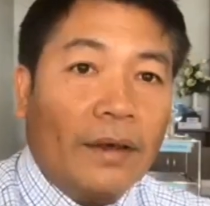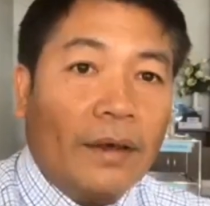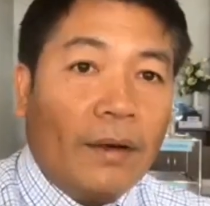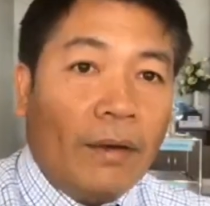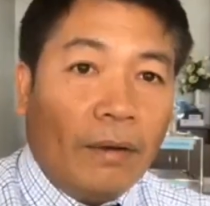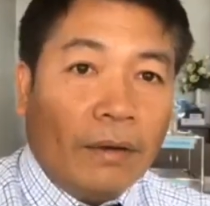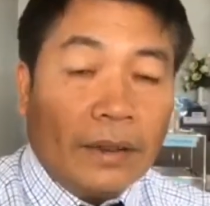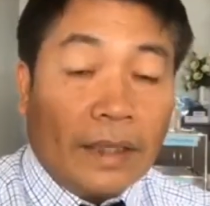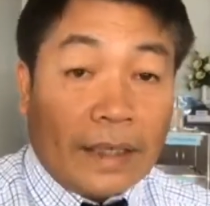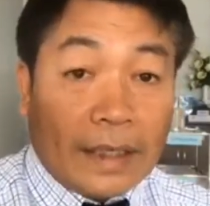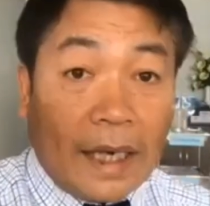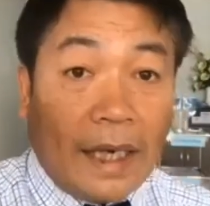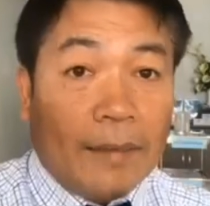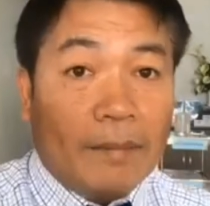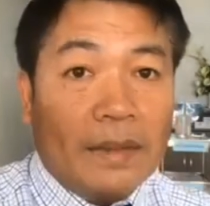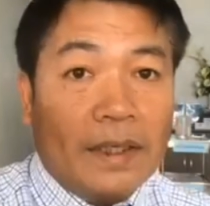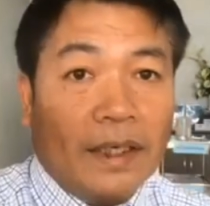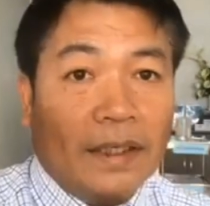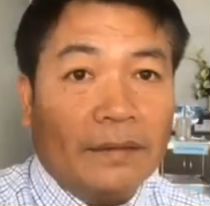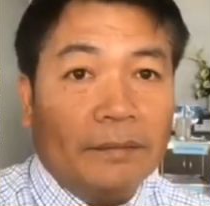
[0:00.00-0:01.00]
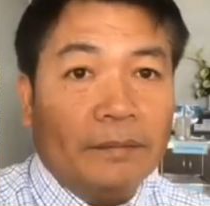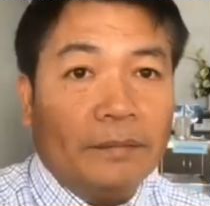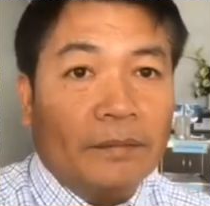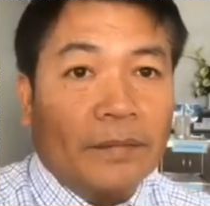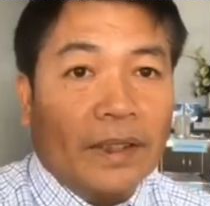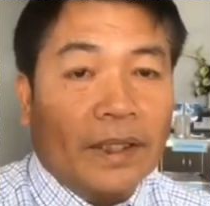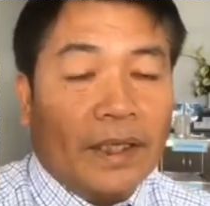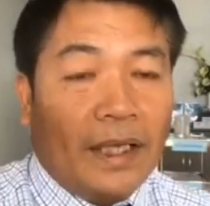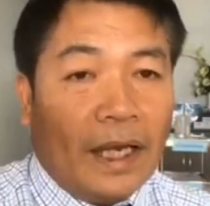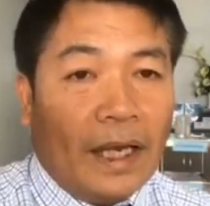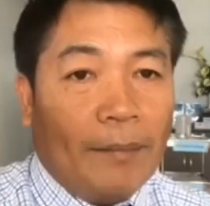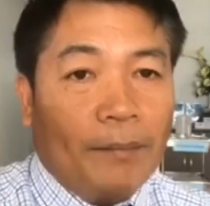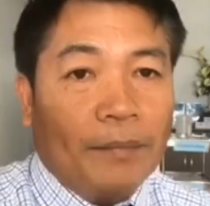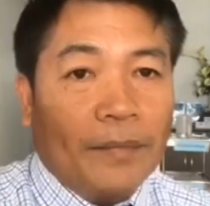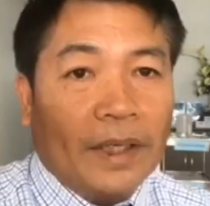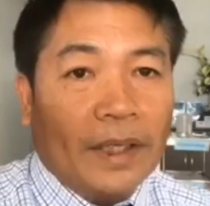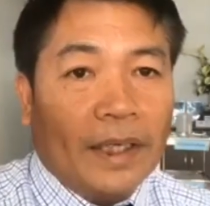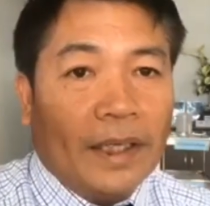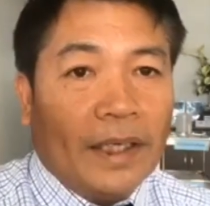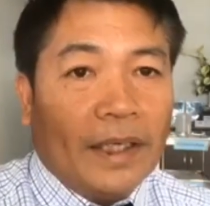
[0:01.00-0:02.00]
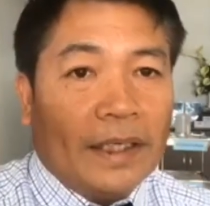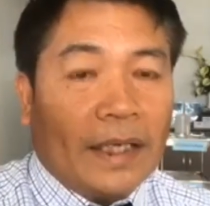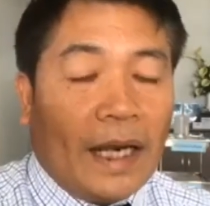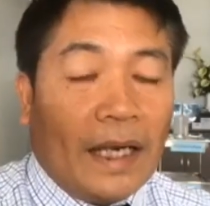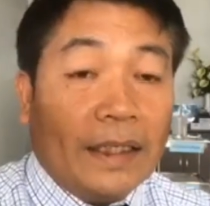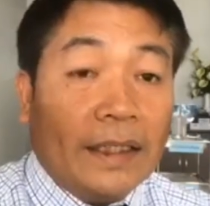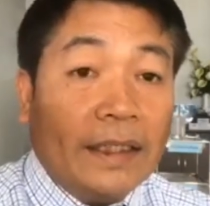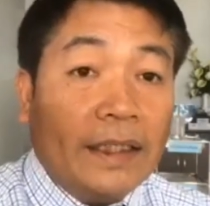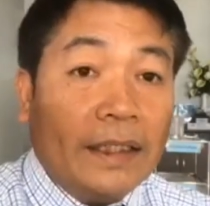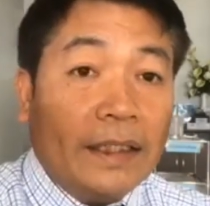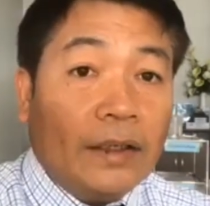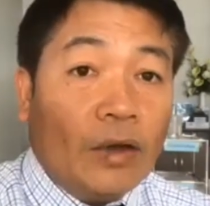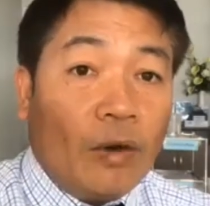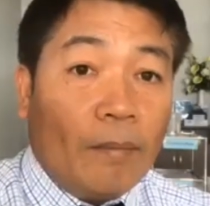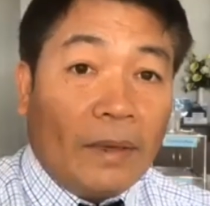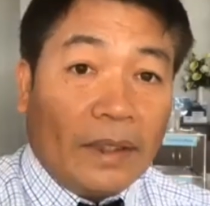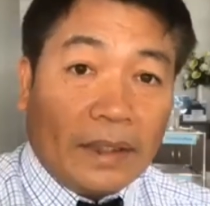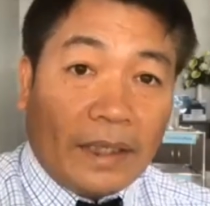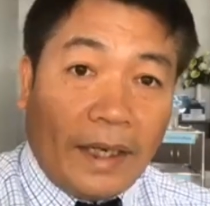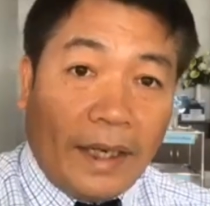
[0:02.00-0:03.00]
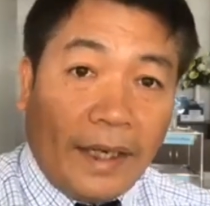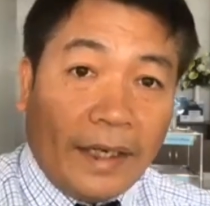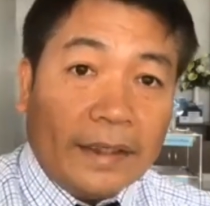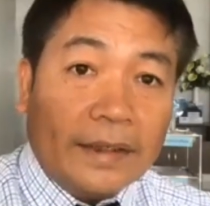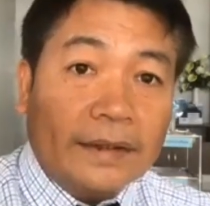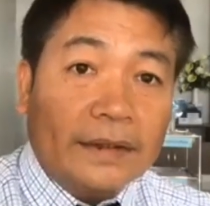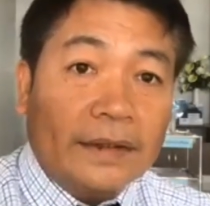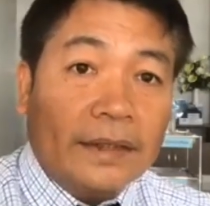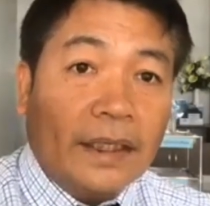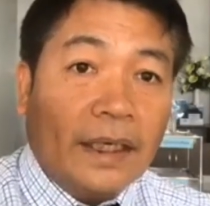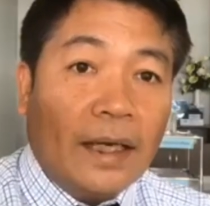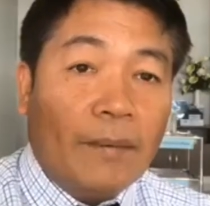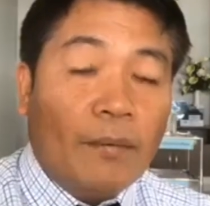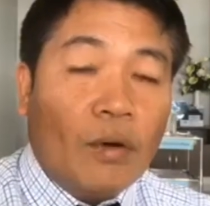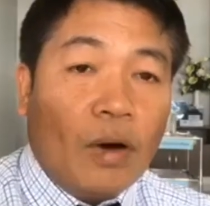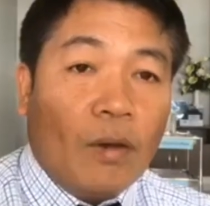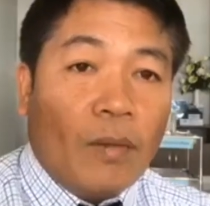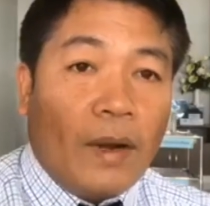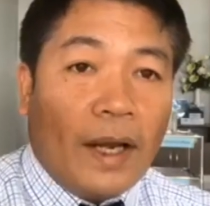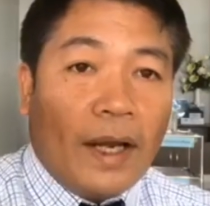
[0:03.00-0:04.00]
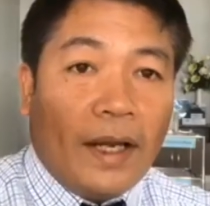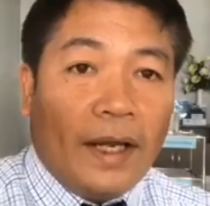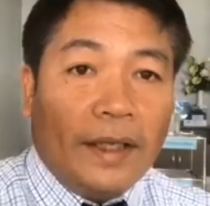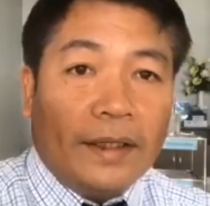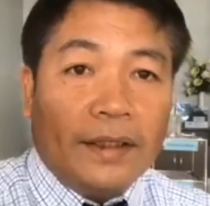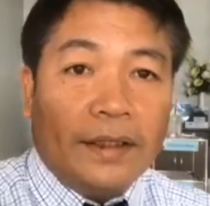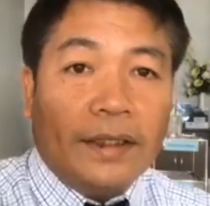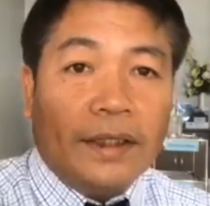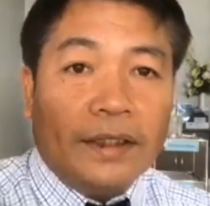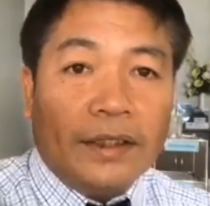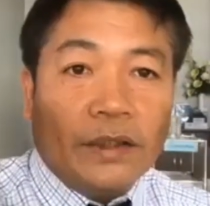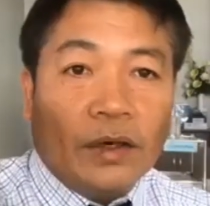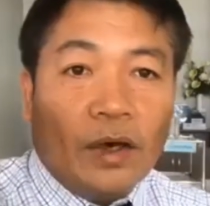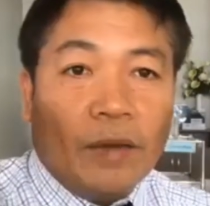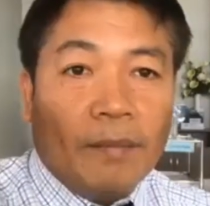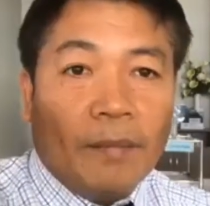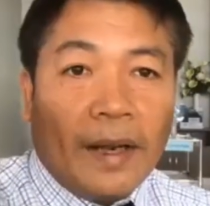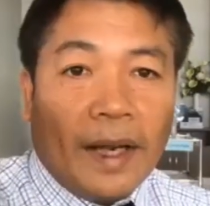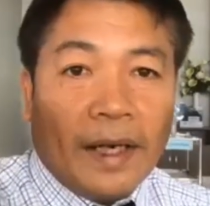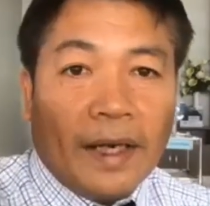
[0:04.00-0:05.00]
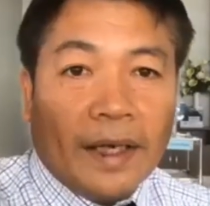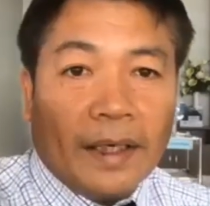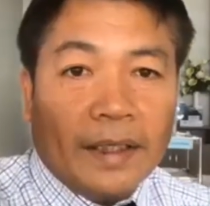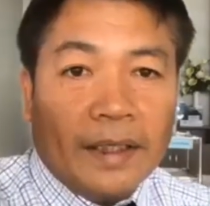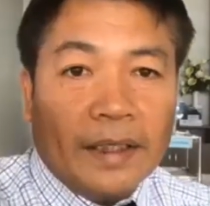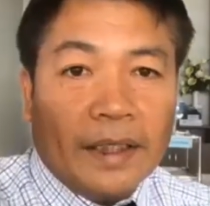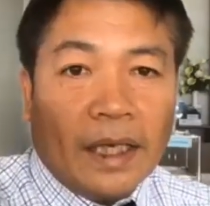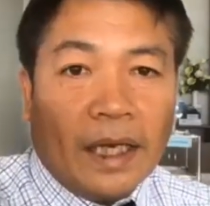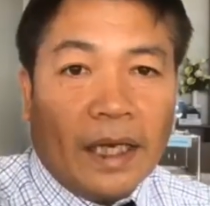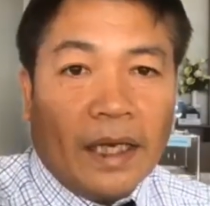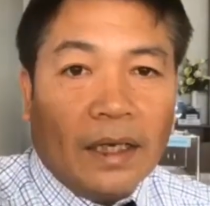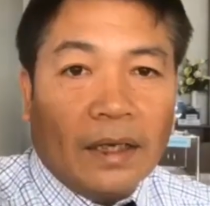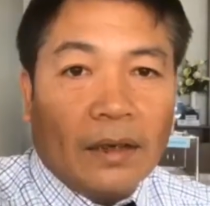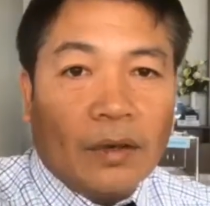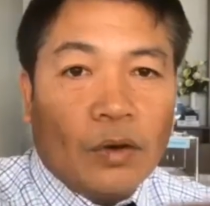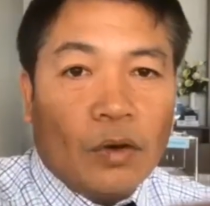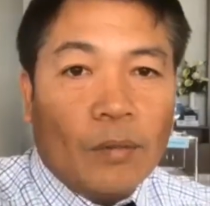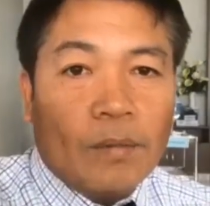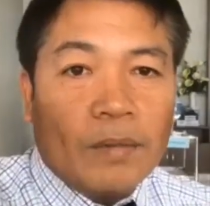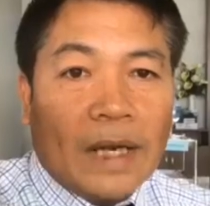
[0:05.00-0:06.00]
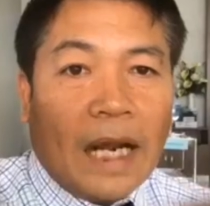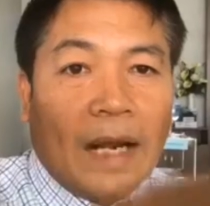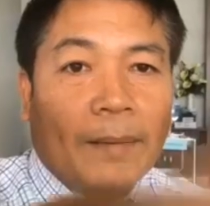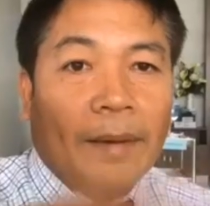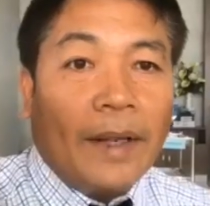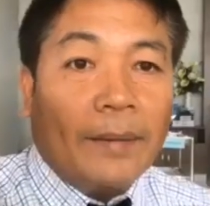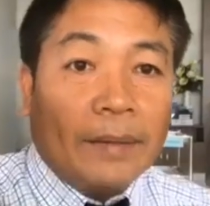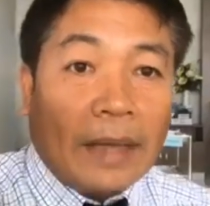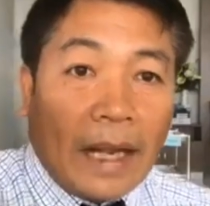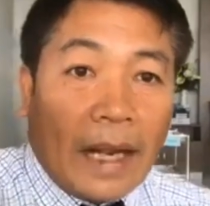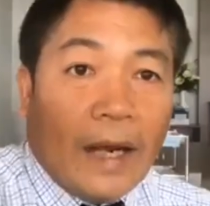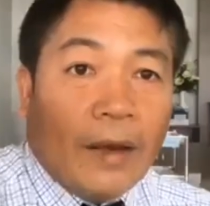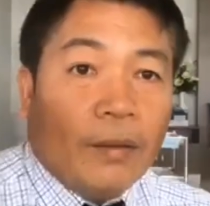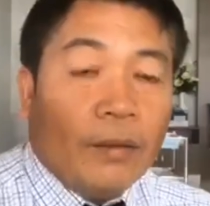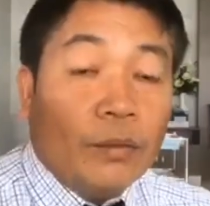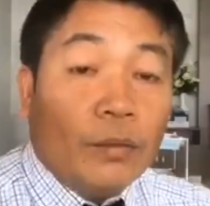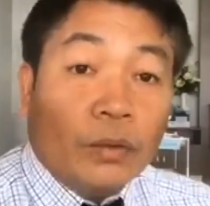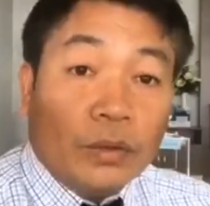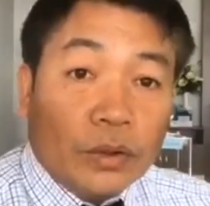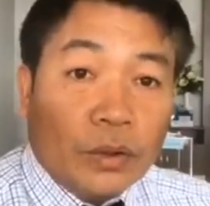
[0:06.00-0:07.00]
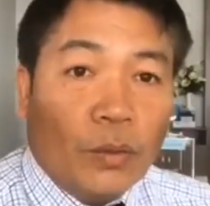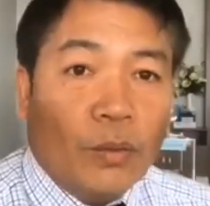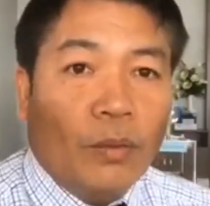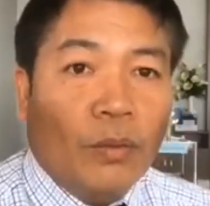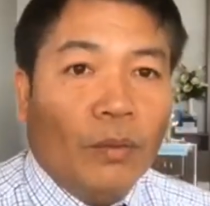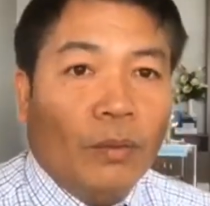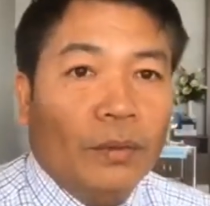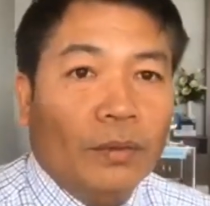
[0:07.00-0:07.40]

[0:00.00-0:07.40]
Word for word: ของนักการเมืองนะครับ การที่ออกมาแถลงและบอกว่ายินยอมแม้กระทั่งที่จะก้กราบแทบเท้าลุงตู่